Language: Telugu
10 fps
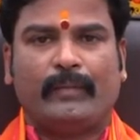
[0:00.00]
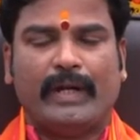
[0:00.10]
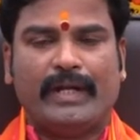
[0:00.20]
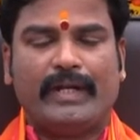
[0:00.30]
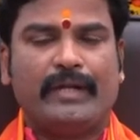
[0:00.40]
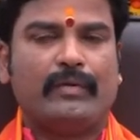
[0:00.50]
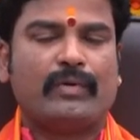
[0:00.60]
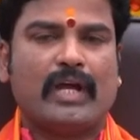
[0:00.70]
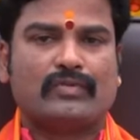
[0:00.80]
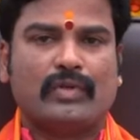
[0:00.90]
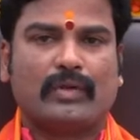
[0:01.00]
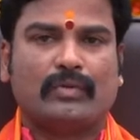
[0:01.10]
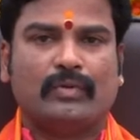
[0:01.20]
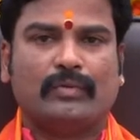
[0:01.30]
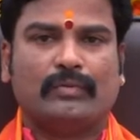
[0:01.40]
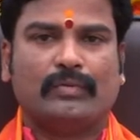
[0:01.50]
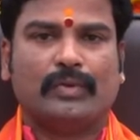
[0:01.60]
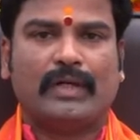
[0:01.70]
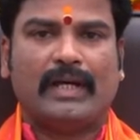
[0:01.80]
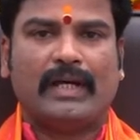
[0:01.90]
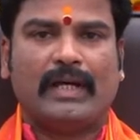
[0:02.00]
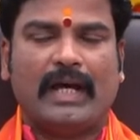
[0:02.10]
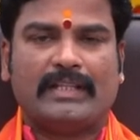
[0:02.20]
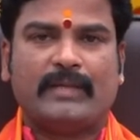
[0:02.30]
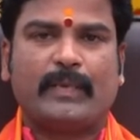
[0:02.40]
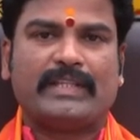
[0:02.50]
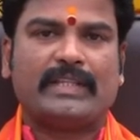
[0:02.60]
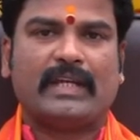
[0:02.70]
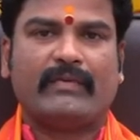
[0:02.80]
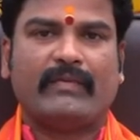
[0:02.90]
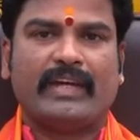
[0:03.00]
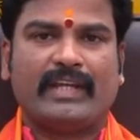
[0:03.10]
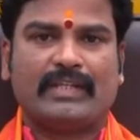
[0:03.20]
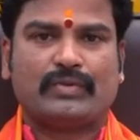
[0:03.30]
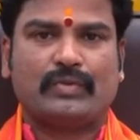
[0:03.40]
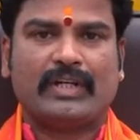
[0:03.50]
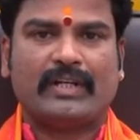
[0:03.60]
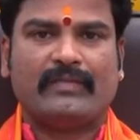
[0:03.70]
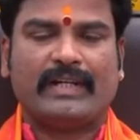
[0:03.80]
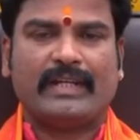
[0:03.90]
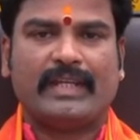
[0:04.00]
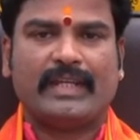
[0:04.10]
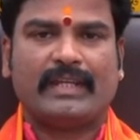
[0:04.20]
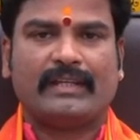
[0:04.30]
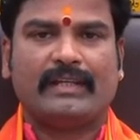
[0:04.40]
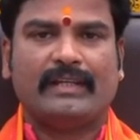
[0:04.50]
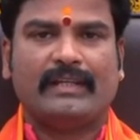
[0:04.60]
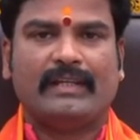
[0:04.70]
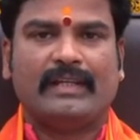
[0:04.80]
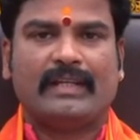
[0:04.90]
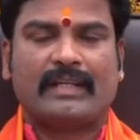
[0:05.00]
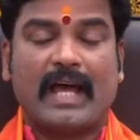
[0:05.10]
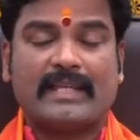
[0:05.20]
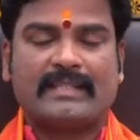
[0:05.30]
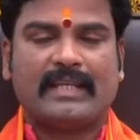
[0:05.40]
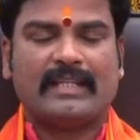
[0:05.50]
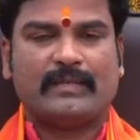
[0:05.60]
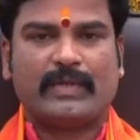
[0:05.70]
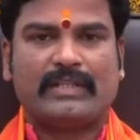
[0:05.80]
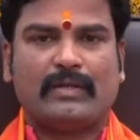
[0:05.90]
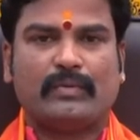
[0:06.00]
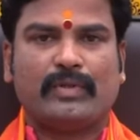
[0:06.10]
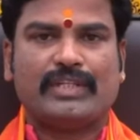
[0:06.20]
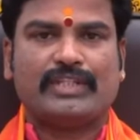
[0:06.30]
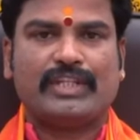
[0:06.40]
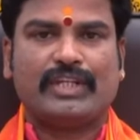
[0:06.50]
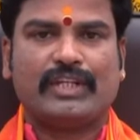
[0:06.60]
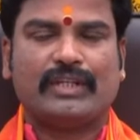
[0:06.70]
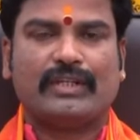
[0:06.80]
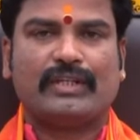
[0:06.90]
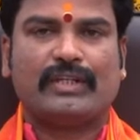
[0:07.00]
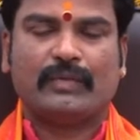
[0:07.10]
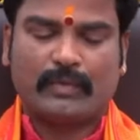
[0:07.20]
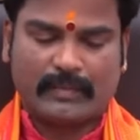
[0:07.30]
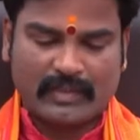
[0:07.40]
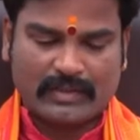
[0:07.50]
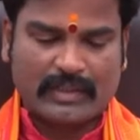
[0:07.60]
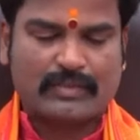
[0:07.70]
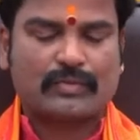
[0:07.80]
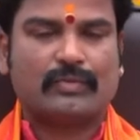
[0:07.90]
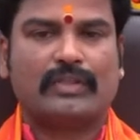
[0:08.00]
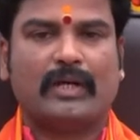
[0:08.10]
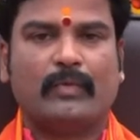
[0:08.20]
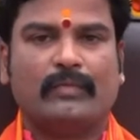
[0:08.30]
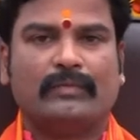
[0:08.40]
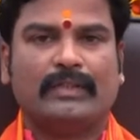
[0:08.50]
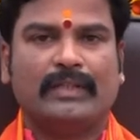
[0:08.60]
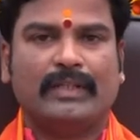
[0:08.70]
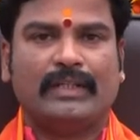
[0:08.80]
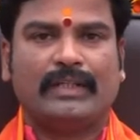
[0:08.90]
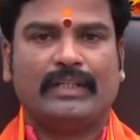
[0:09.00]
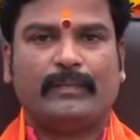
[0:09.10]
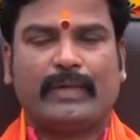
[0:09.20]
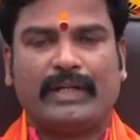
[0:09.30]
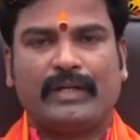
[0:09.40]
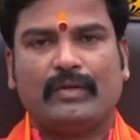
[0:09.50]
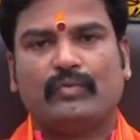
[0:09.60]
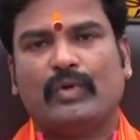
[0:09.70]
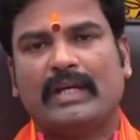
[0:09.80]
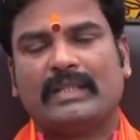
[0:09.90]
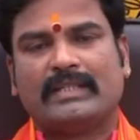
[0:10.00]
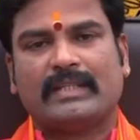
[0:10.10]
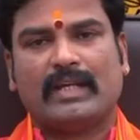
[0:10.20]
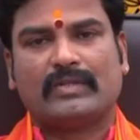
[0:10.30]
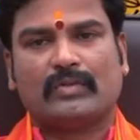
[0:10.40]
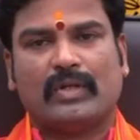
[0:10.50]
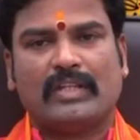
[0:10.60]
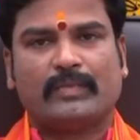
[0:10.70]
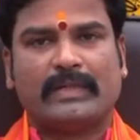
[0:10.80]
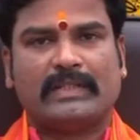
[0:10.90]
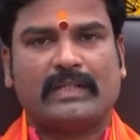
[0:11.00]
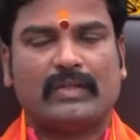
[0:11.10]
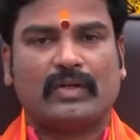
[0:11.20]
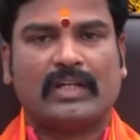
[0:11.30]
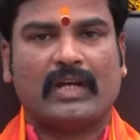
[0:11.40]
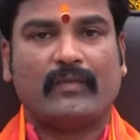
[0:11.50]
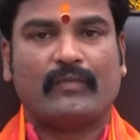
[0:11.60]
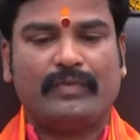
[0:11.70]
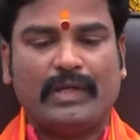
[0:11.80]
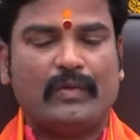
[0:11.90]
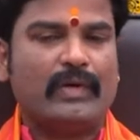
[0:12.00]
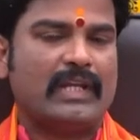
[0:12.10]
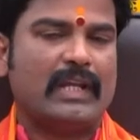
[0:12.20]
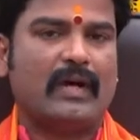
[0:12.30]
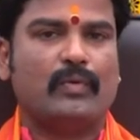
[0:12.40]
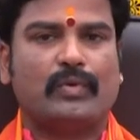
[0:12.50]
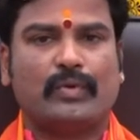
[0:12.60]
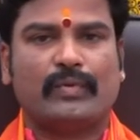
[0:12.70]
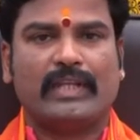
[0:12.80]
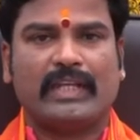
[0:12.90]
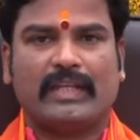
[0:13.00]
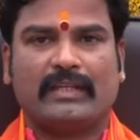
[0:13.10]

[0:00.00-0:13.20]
పన్నెండు రాసులకు అధిపతిగా వ్యవహరిస్తున్నటువంటి రాశి అధిపతుల గురించి ఇప్పుడు మనం తెలుసుకుందాము ఈ పన్నెండు ద్వాదశి రాశుల అధిపతుల యొక్క విలువ ఎలా ఉంటుంది